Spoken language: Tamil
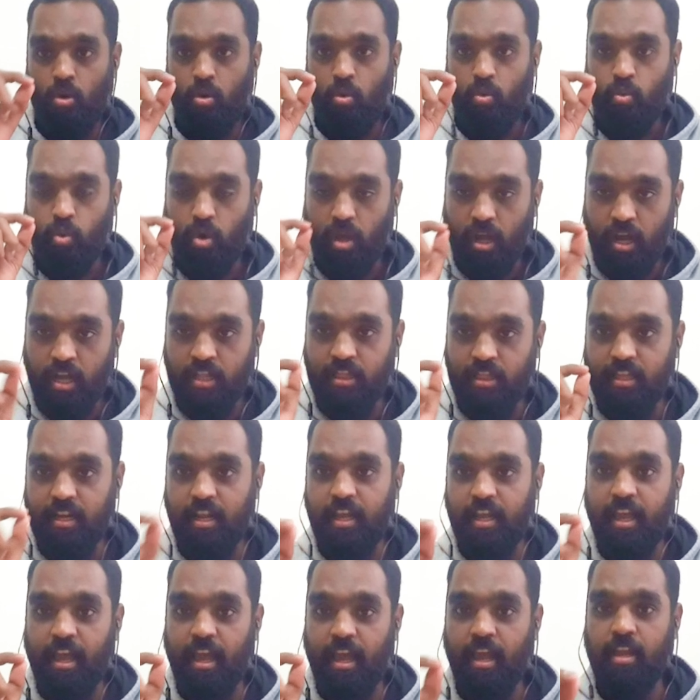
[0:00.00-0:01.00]

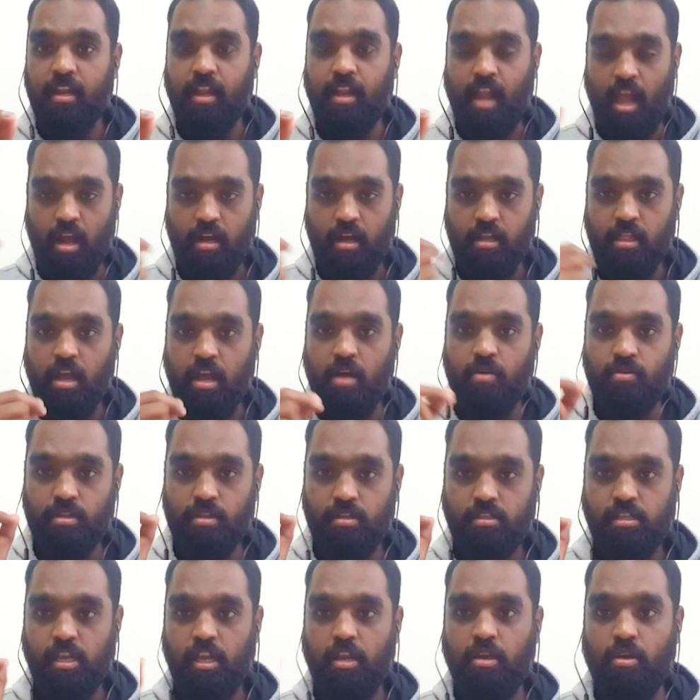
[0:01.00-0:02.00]
உலகத்திலேயே நாங்க தான் வந்து
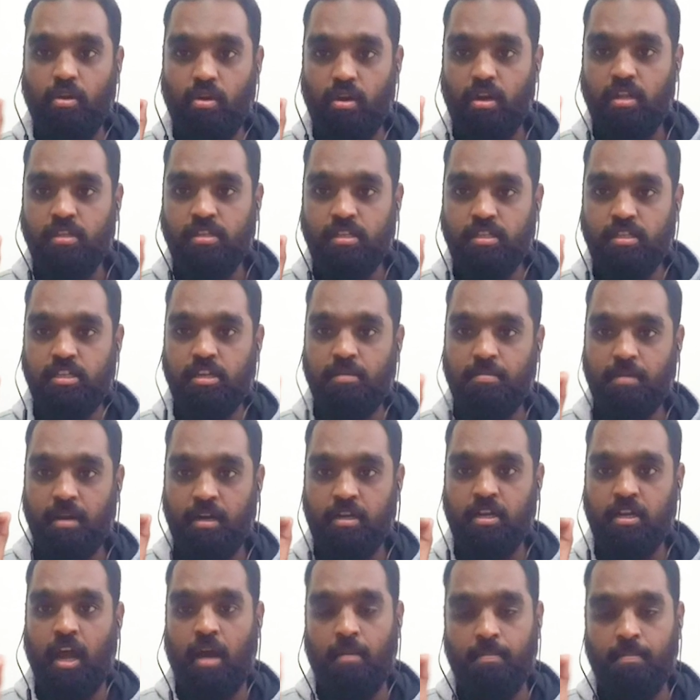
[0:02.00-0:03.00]
செக்யூரிட்டி சிஸ்டம்ல
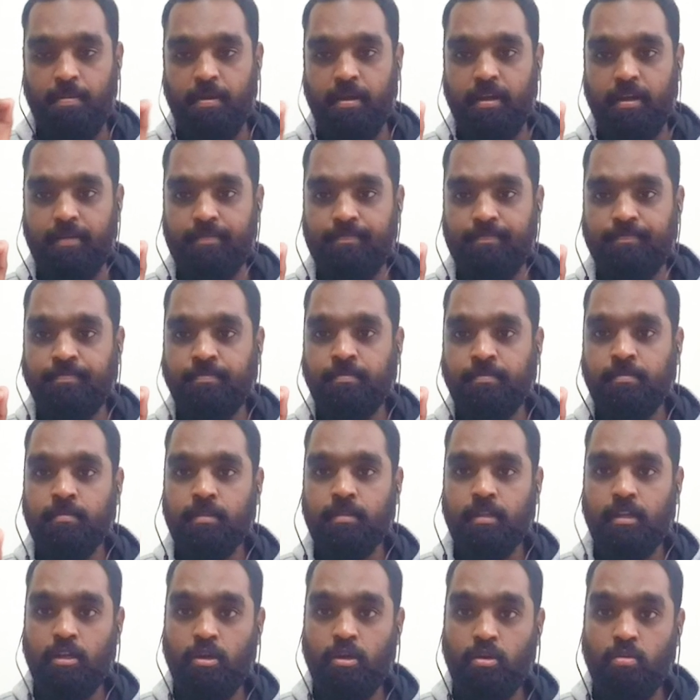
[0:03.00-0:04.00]
டாப்பு
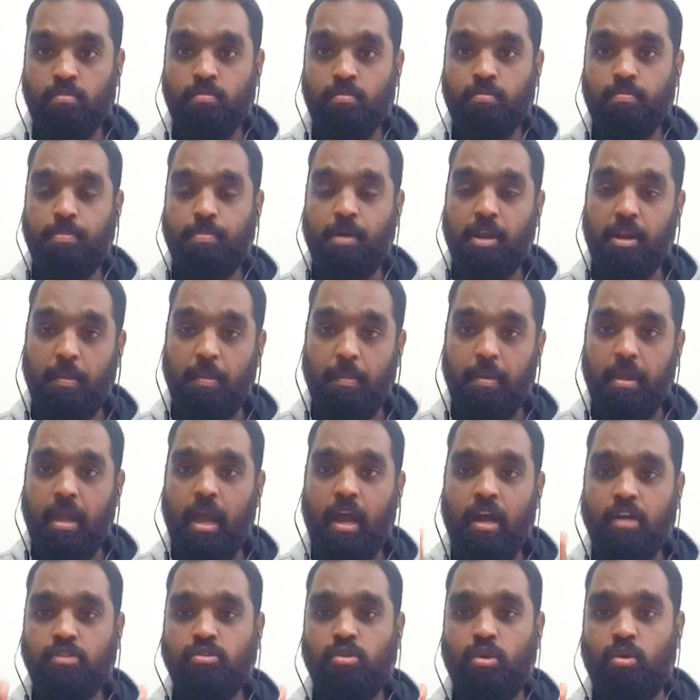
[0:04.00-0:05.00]
இன்னும்
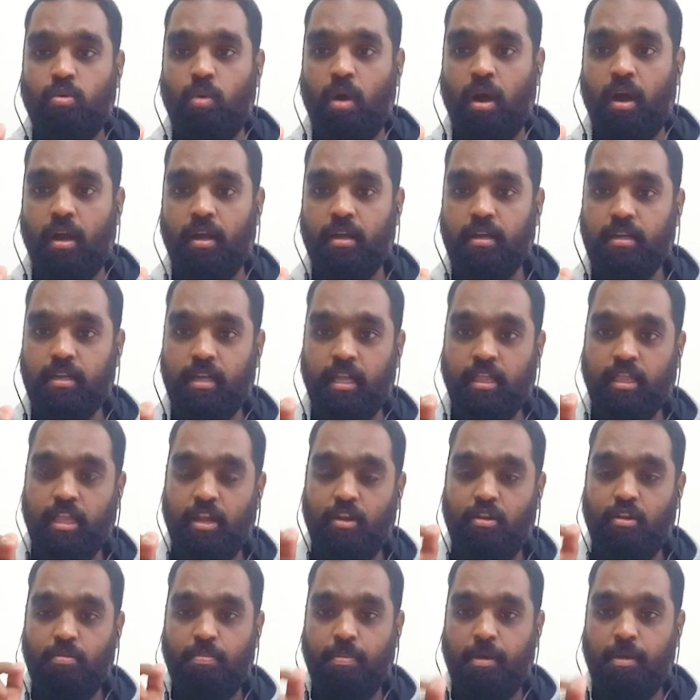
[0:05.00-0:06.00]
பெருமையாக சொல்லுவாங்க எந்த
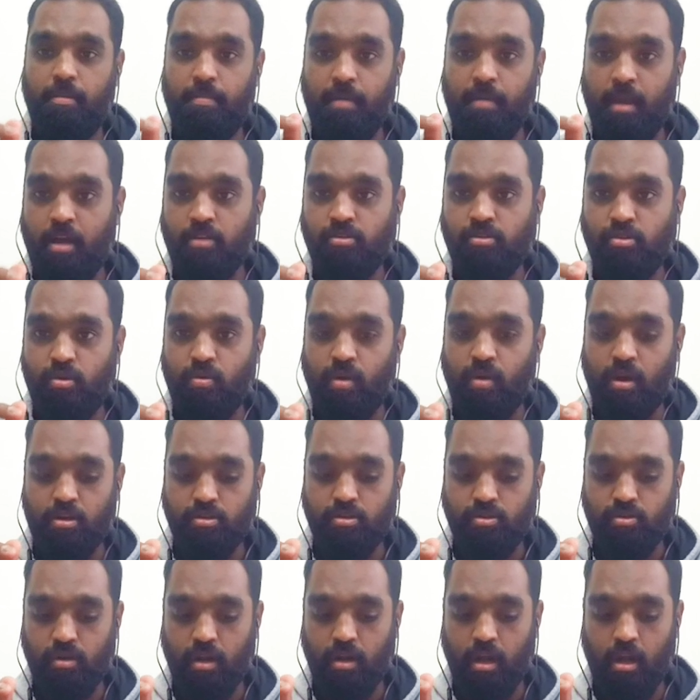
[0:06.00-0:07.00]
அளவு பெருமையாக
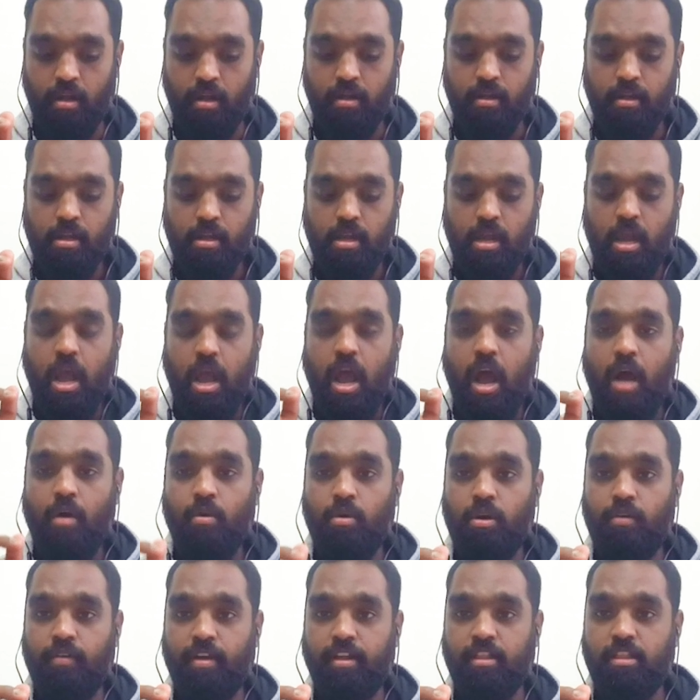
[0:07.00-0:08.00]
சொல்லுவாங்கன்னு சொன்னா
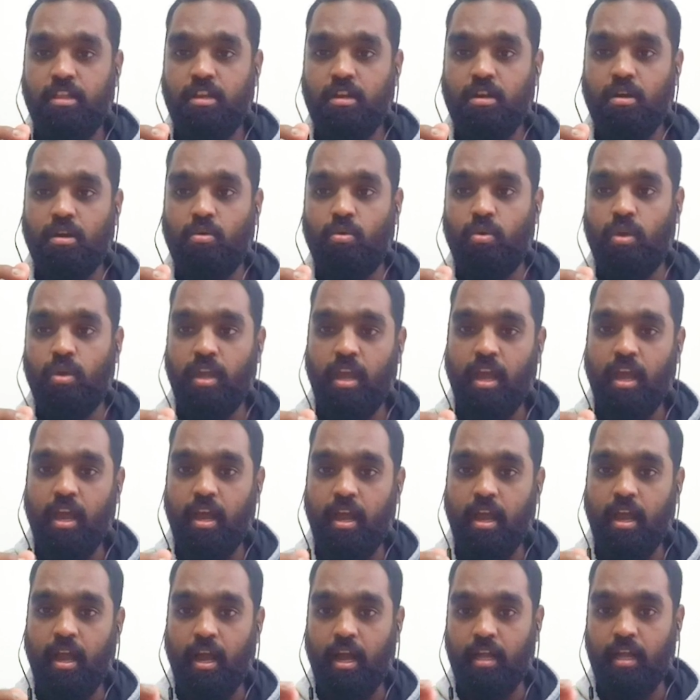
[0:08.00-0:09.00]
அவங்க வைத்திருக்கக்கூடிய
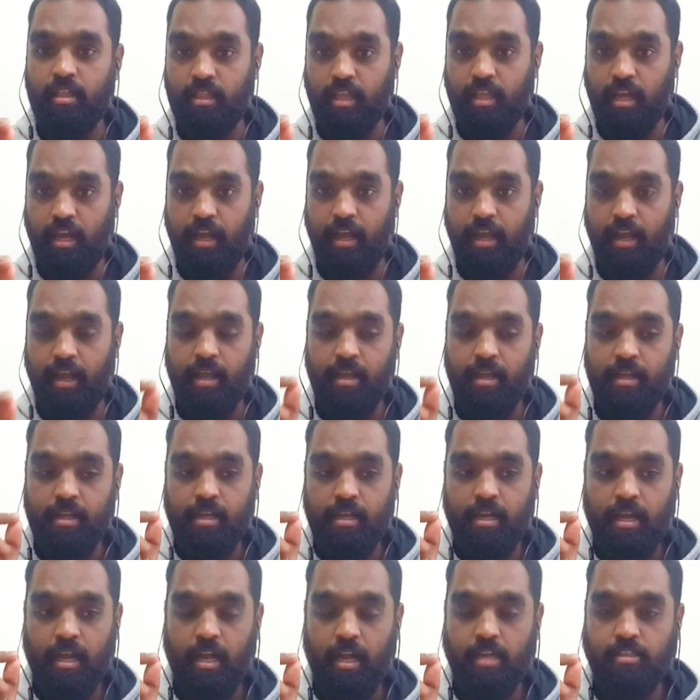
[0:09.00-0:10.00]
அந்த
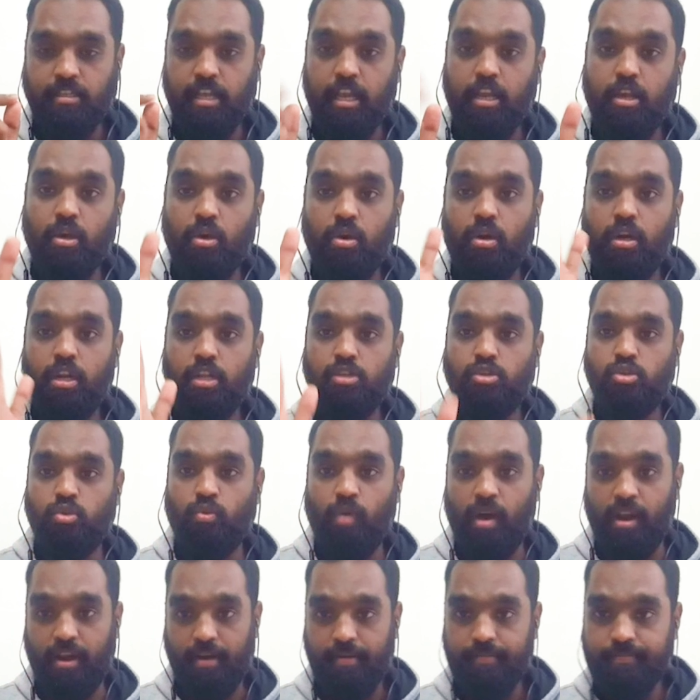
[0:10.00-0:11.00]
செக்யூரிட்டி
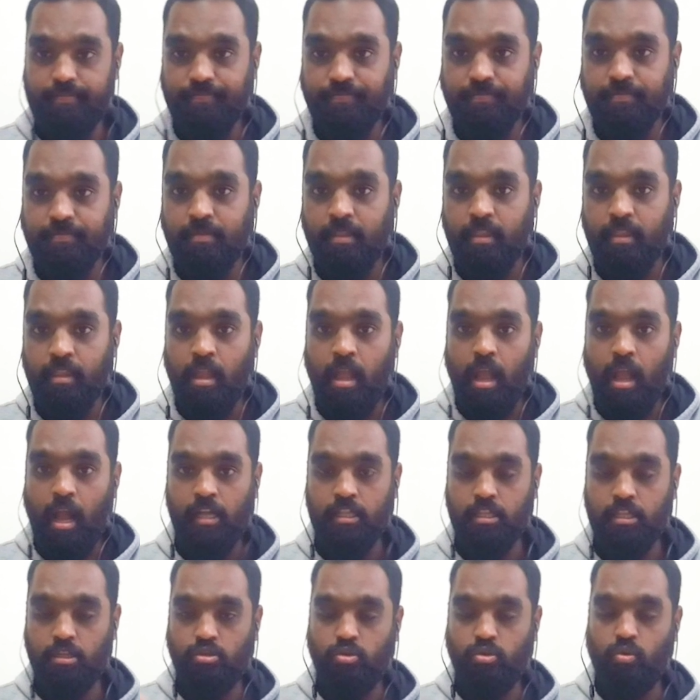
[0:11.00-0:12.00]
சுவர்
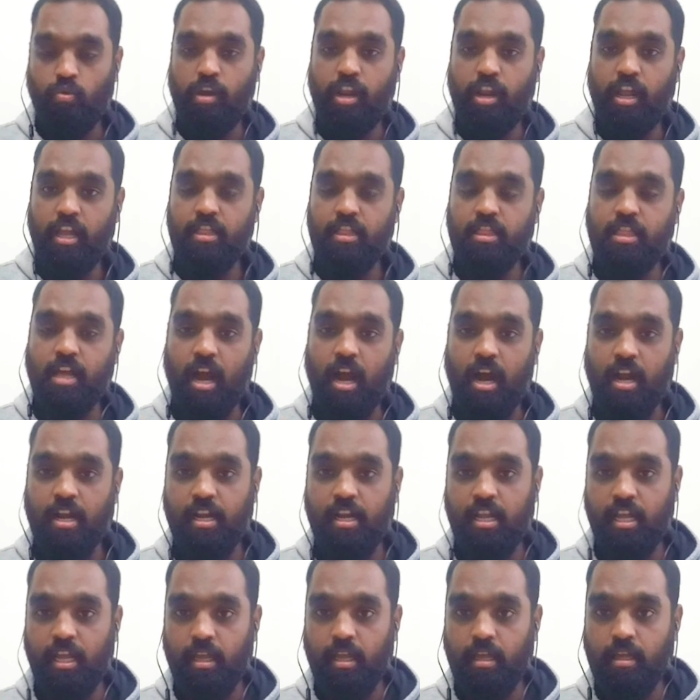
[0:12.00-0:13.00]
அந்த சுவரை
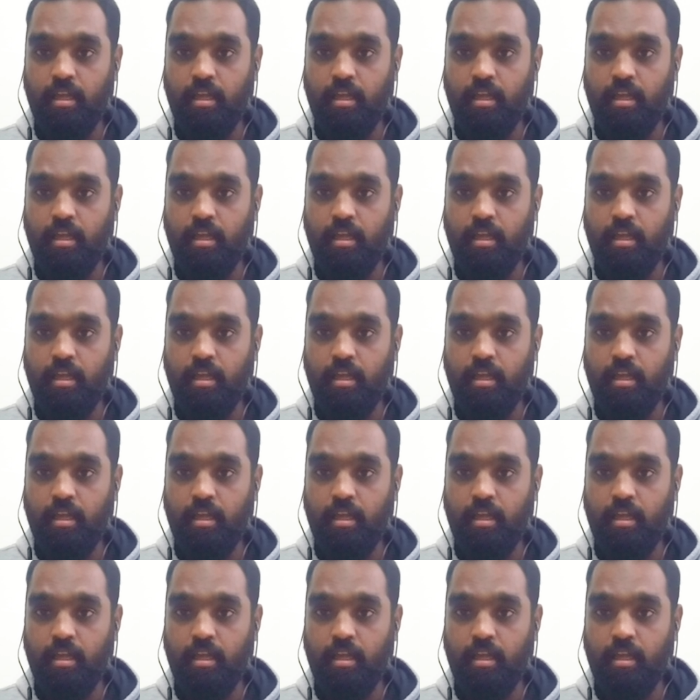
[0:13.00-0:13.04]
தாண்டி